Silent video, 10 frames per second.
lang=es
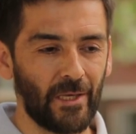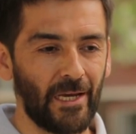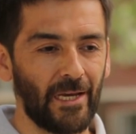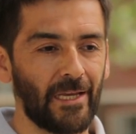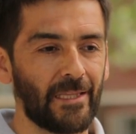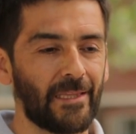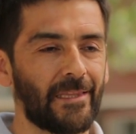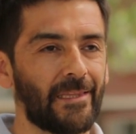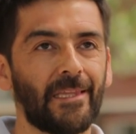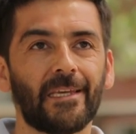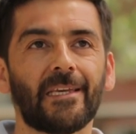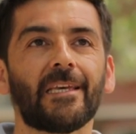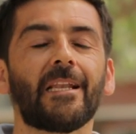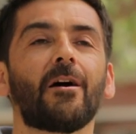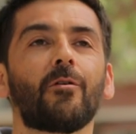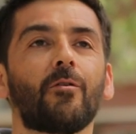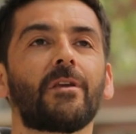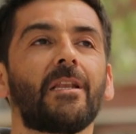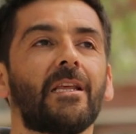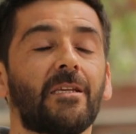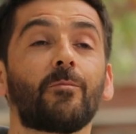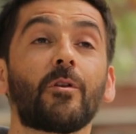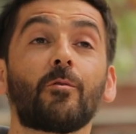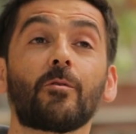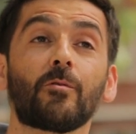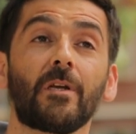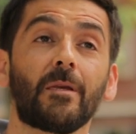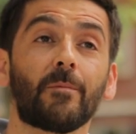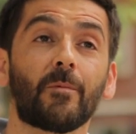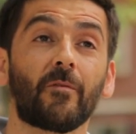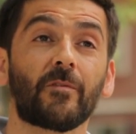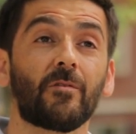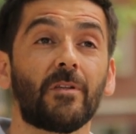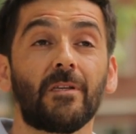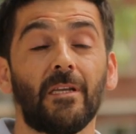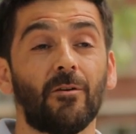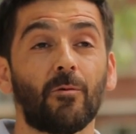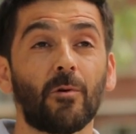ya dejé de lado lo que es la salmonicultura, que es mi profesión, ingeniero